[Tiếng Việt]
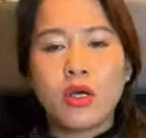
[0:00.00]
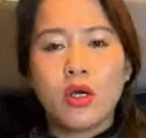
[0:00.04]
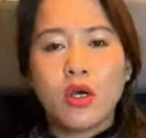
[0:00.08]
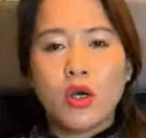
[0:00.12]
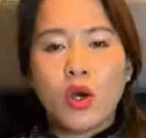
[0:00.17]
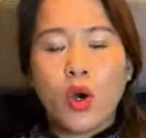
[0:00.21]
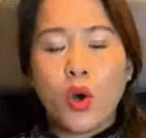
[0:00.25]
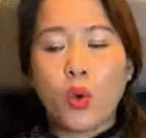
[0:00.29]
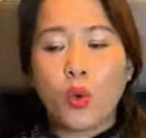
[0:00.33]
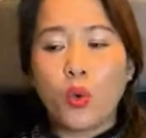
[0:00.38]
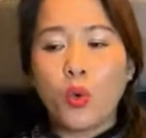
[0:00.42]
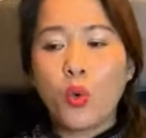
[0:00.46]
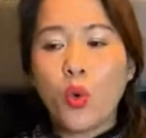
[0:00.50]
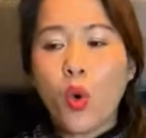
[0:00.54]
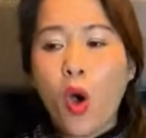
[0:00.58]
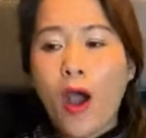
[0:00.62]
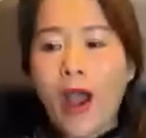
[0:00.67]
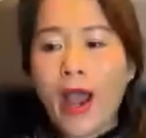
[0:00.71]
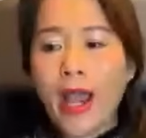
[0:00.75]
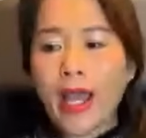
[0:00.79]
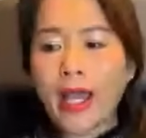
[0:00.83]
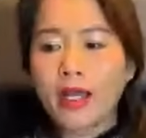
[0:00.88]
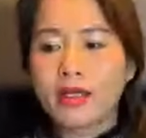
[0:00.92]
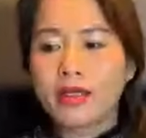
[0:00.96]
hữu
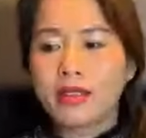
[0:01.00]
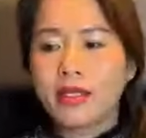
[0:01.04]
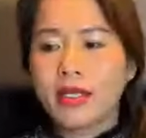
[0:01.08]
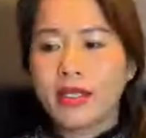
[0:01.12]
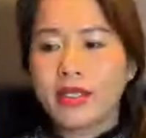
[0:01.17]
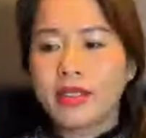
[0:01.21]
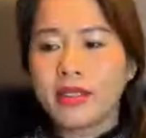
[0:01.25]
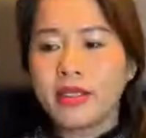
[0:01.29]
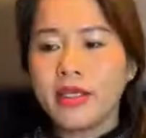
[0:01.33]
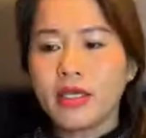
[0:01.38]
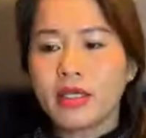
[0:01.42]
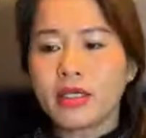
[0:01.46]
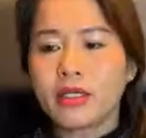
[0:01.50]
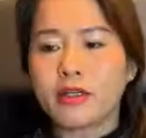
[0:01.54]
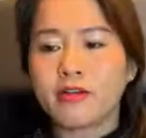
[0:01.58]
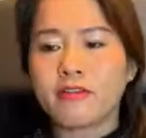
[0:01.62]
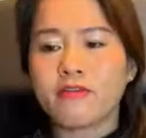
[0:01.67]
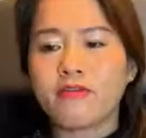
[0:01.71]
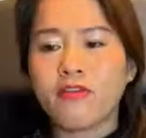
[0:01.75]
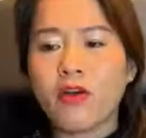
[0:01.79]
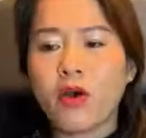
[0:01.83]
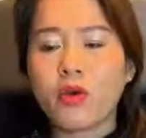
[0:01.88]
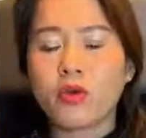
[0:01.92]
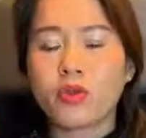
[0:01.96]
hóa, giết người
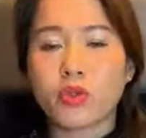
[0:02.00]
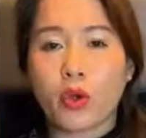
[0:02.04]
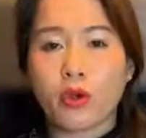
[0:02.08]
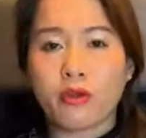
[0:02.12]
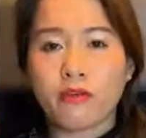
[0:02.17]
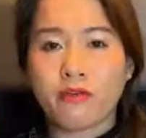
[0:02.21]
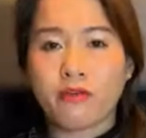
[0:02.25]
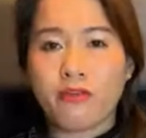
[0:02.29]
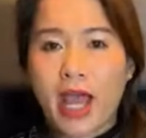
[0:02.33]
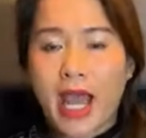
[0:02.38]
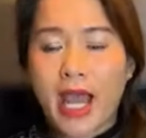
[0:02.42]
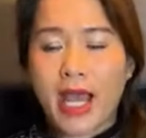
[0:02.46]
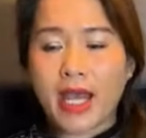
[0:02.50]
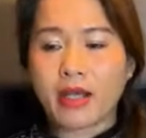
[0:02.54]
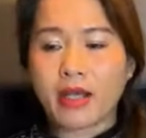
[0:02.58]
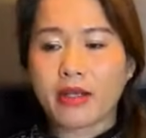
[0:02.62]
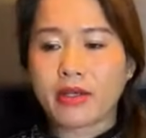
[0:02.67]
vô tội vạ,